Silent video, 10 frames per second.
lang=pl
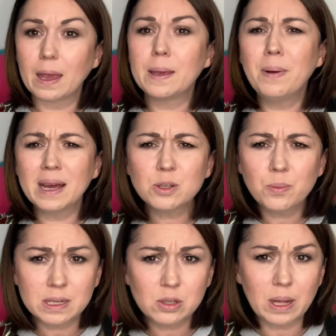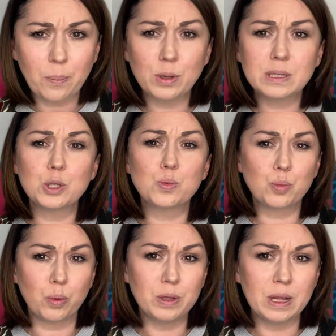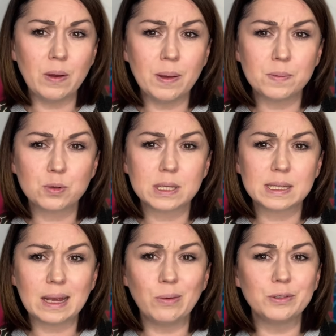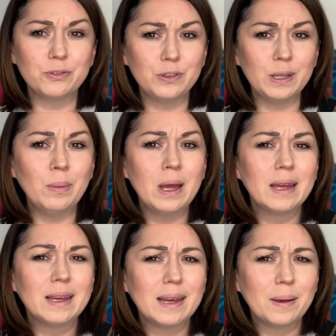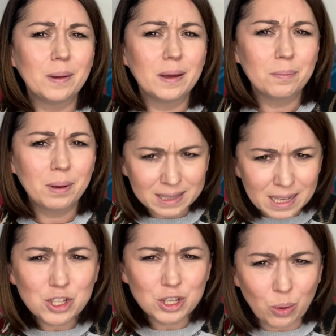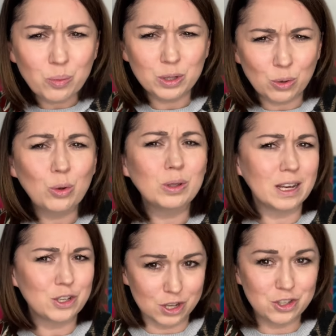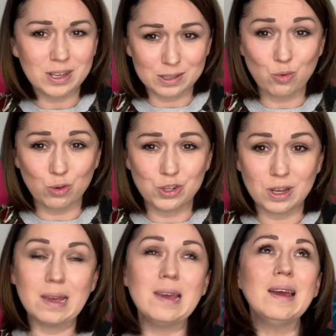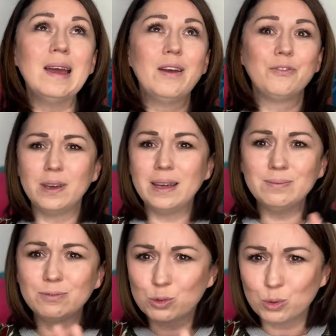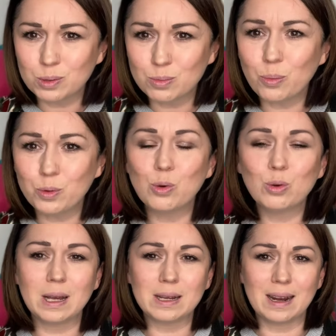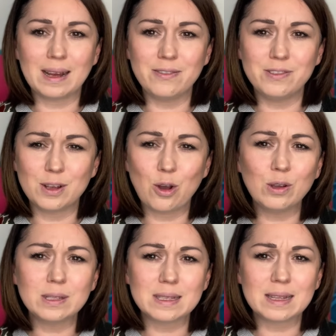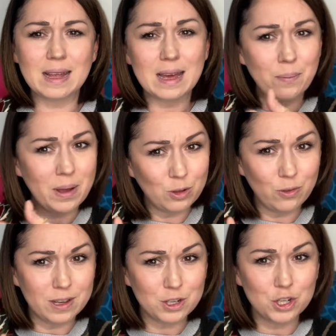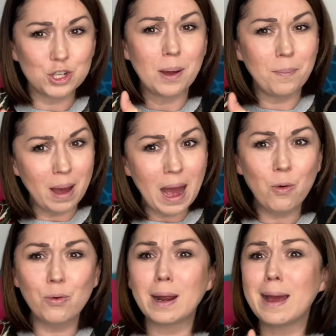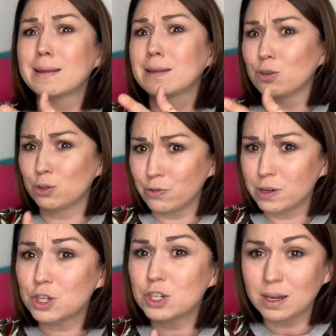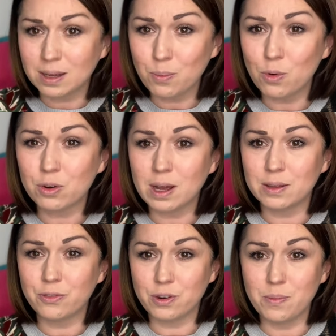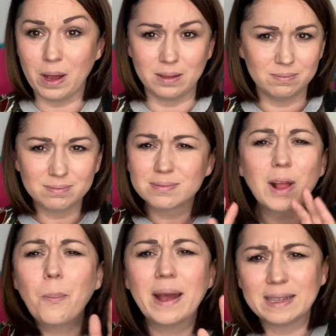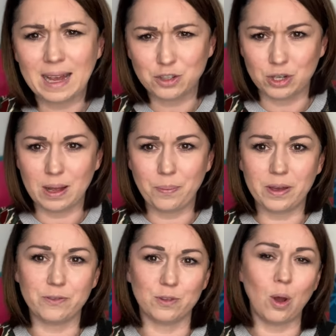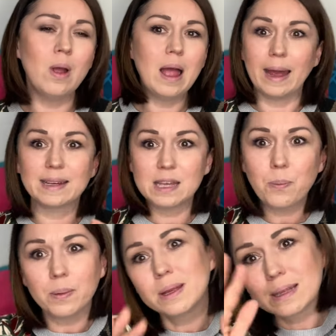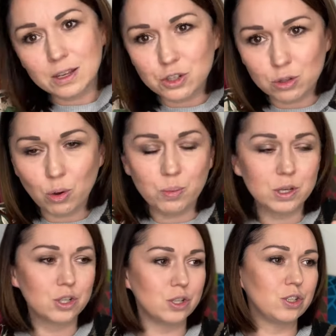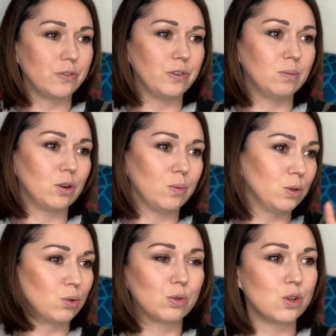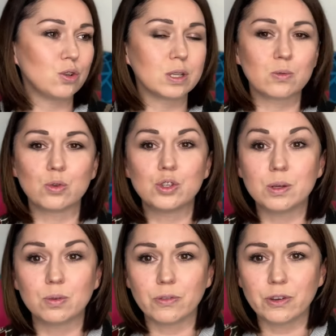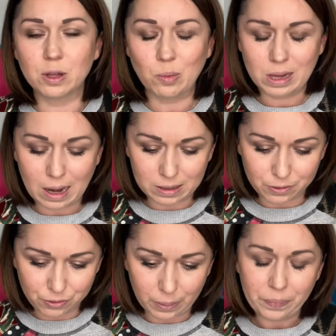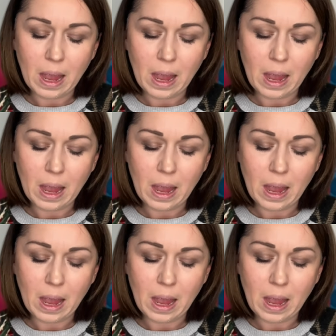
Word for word: I bardzo, bardzo ta postać przypominała mi przez cały film Pamiętacie Robin Hooda, Księcia Złodziei? Film, w którym Robin Hooda gra Kevin Costner, ma towarzysza Maura, tego towarzysza gra Morgan Freeman. No pamiętacie na pewno, a jak nie pamiętacie, to obejrzyjcie film Robin Hood Książę Złodziejów, to fenomenalny film.